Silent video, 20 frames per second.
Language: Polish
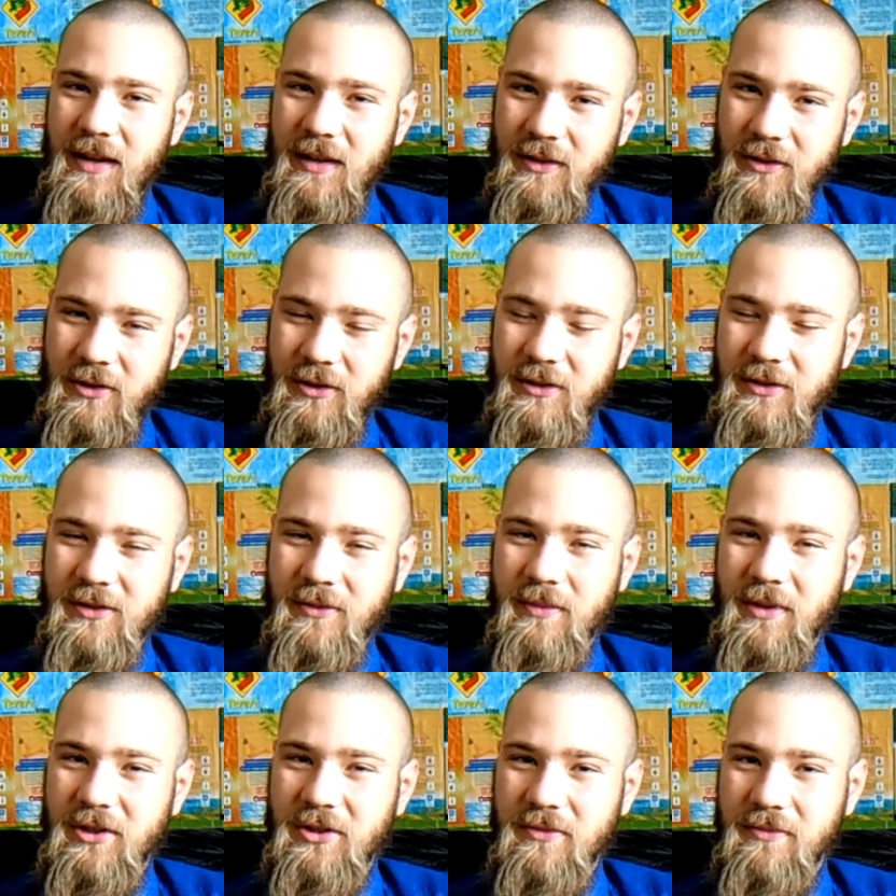No i
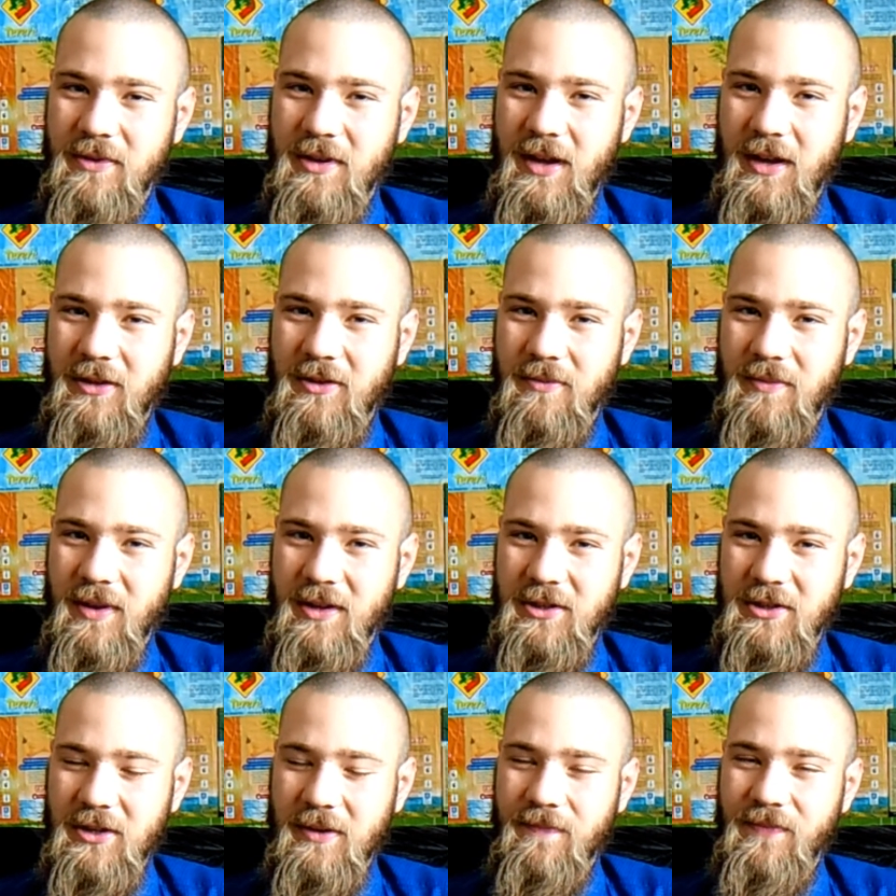zobaczymy jak to
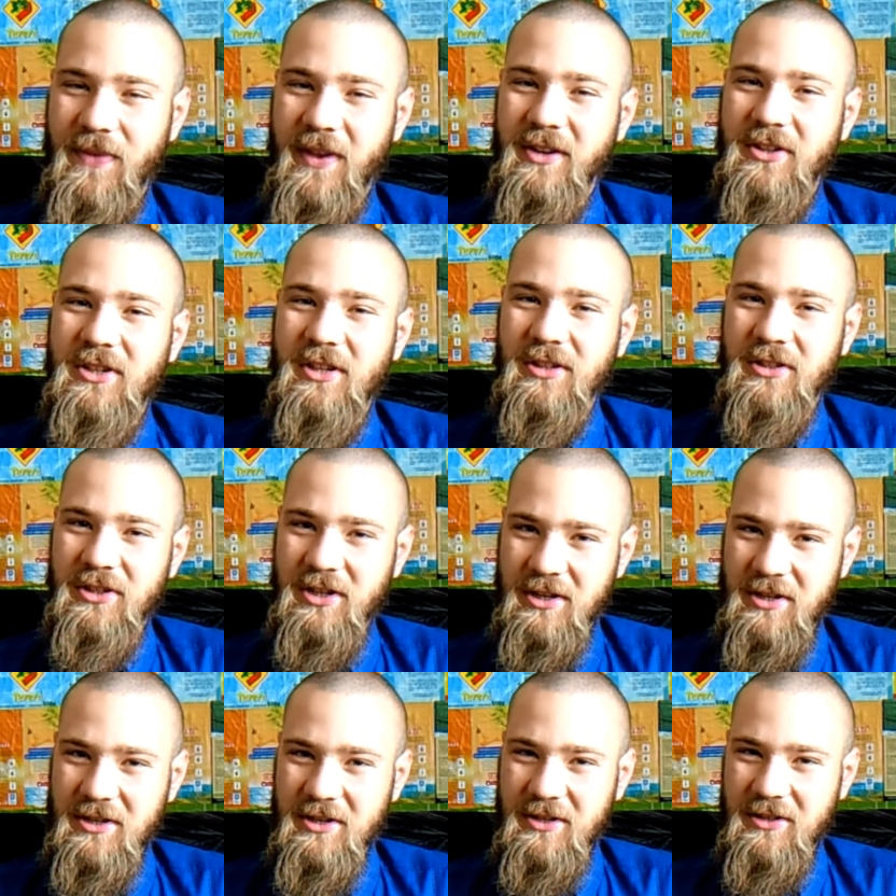będzie. Także
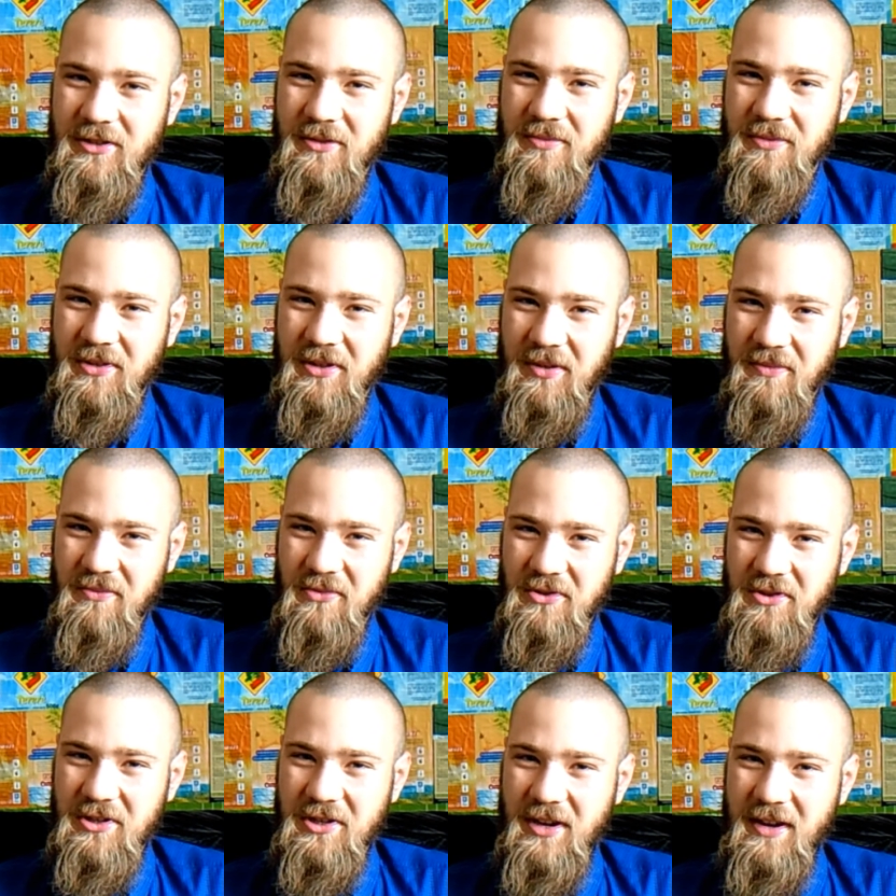dzięki,
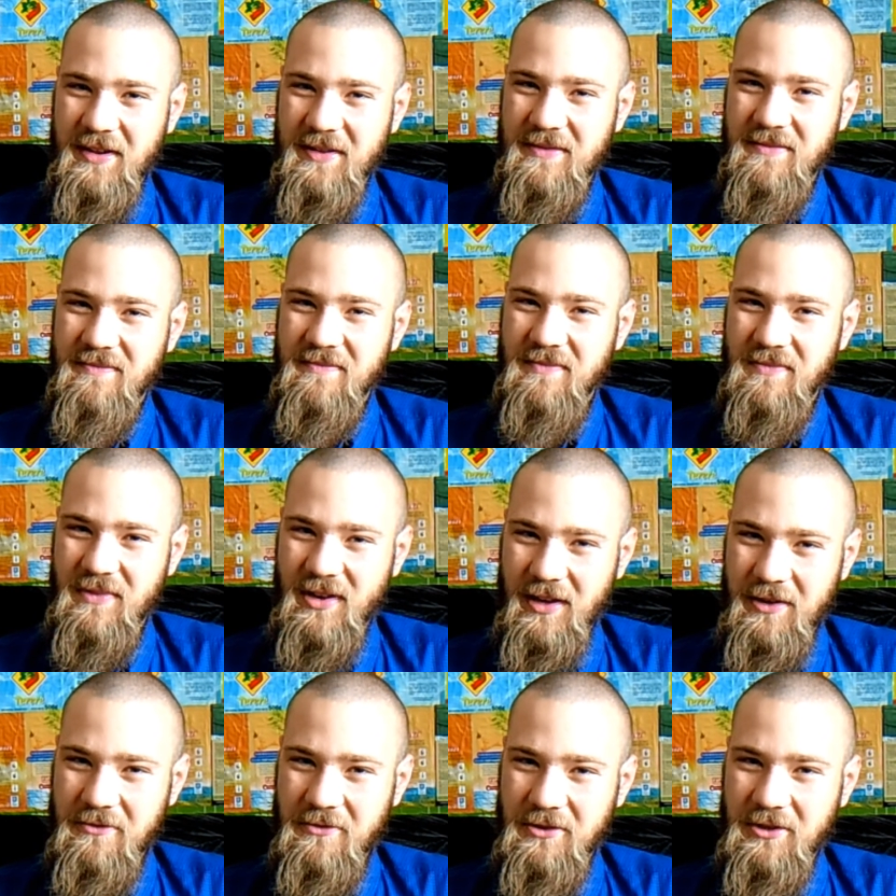subskrybujcie,
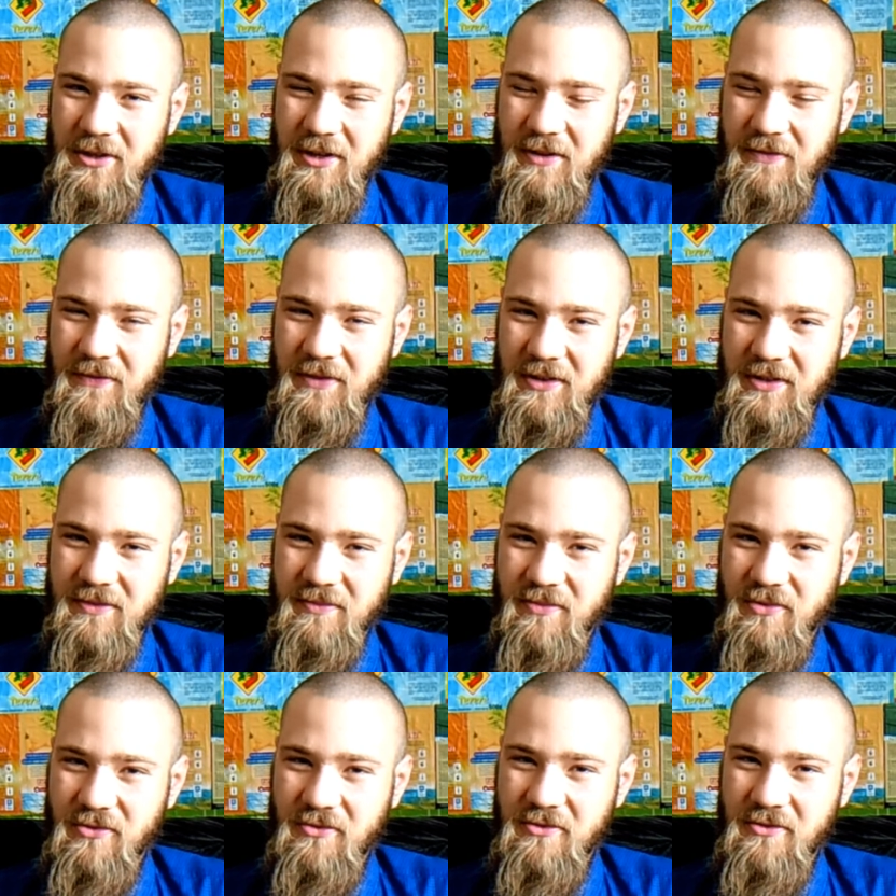lajkujcie na
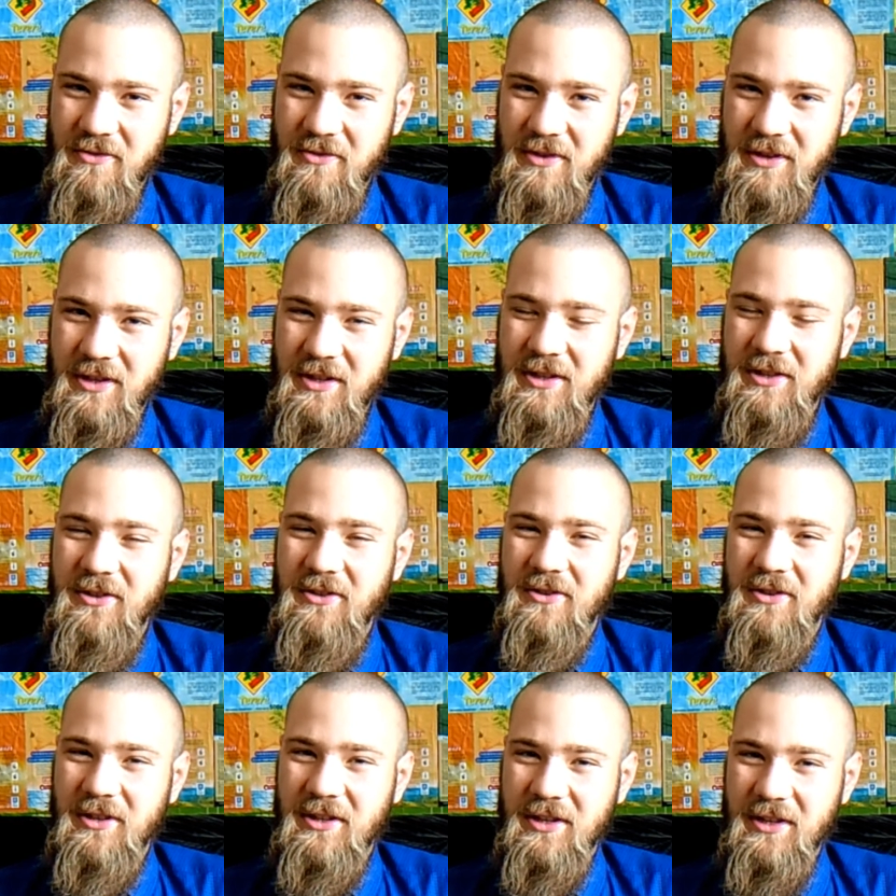Facebooku i
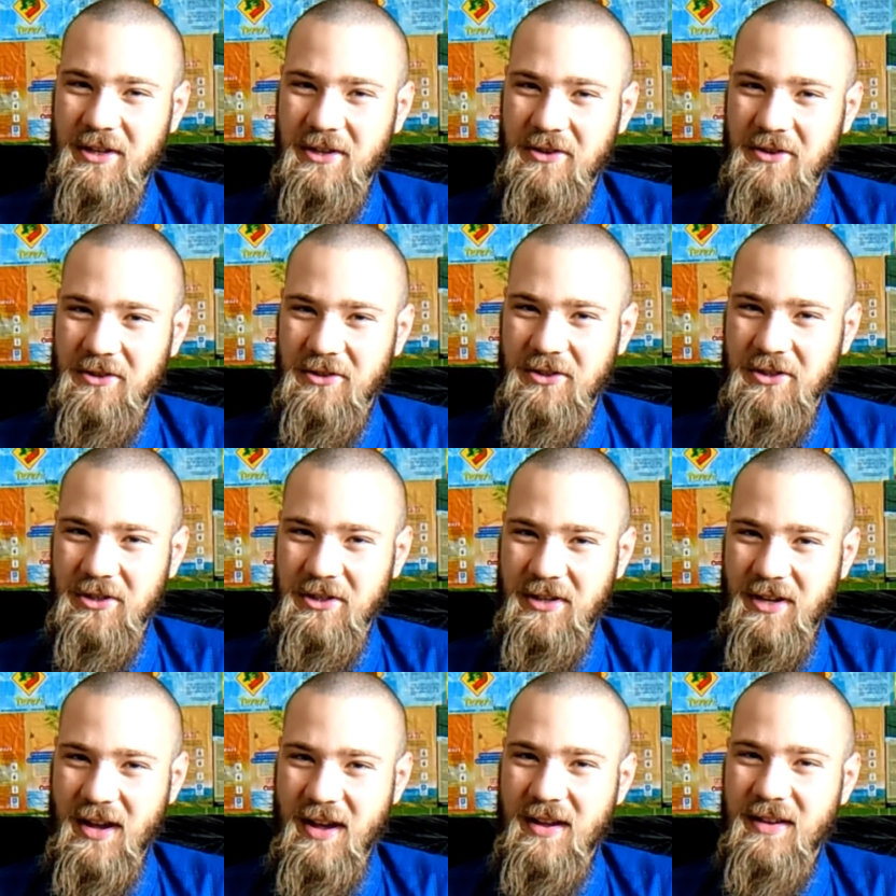do kolejnego
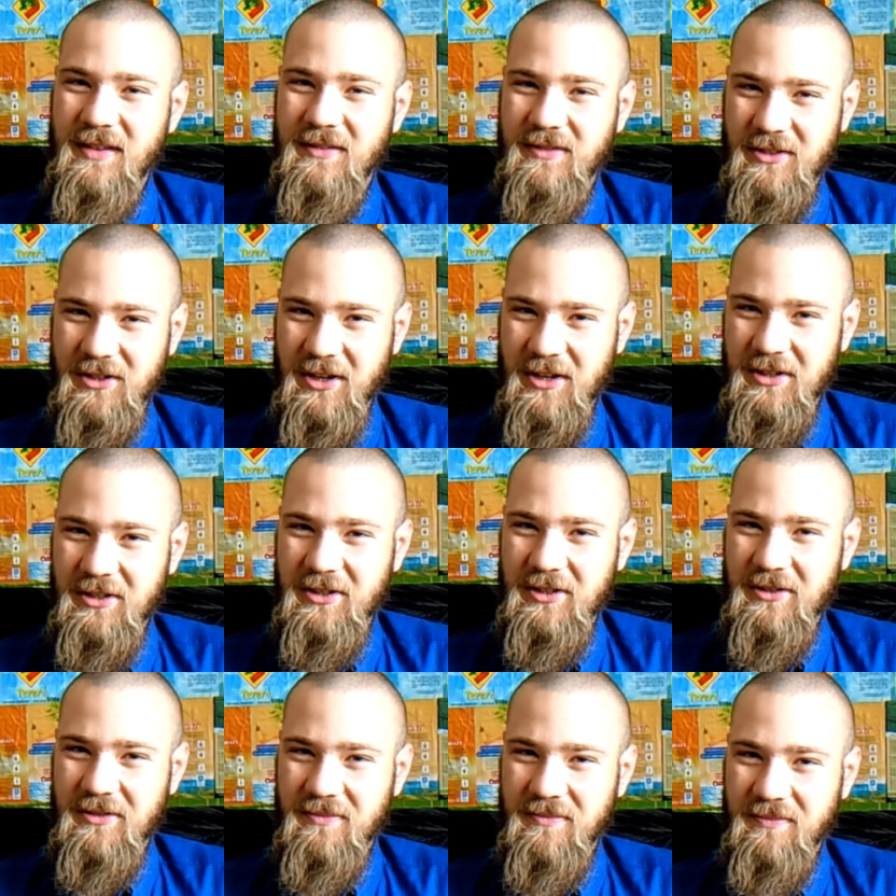odcinka.
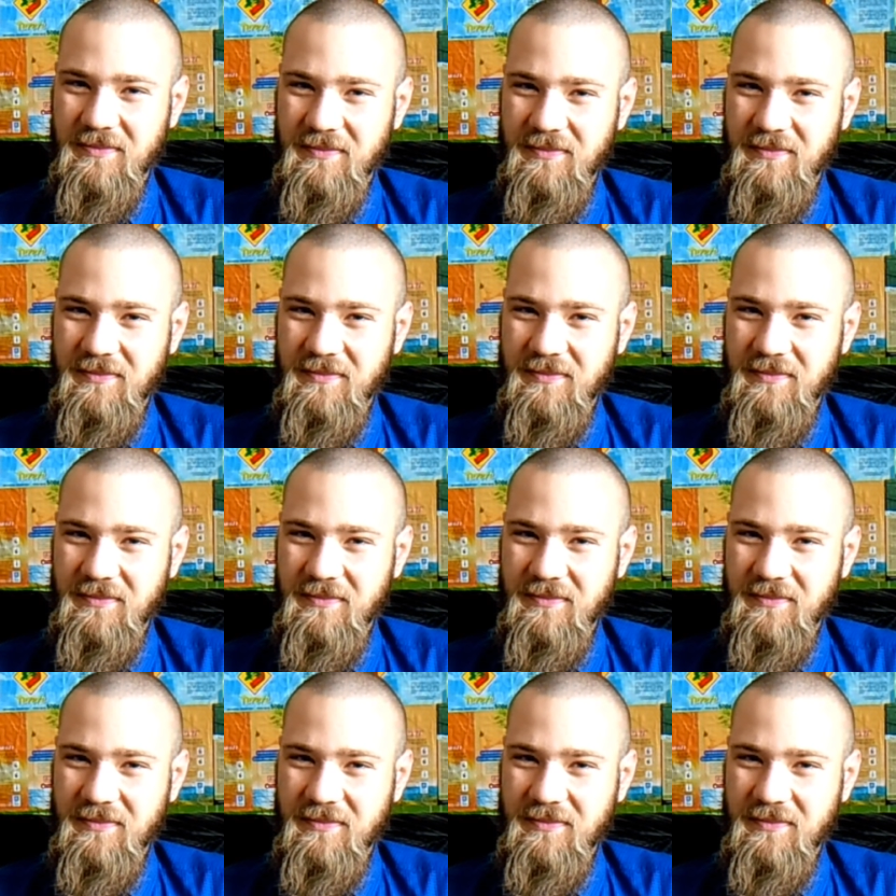Cześć!